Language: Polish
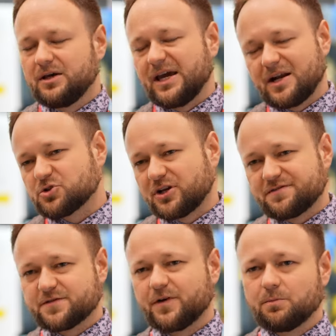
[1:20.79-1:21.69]
I ja na przykład
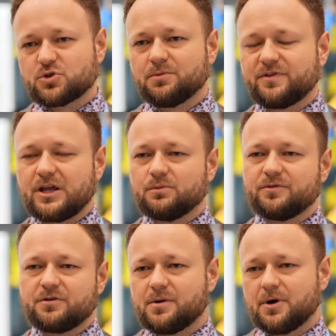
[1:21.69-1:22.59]
w swoim przemówieniu
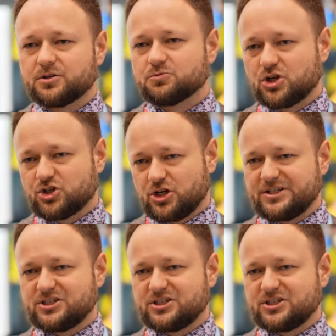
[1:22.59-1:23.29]
mówiłem o tym, że jeżeli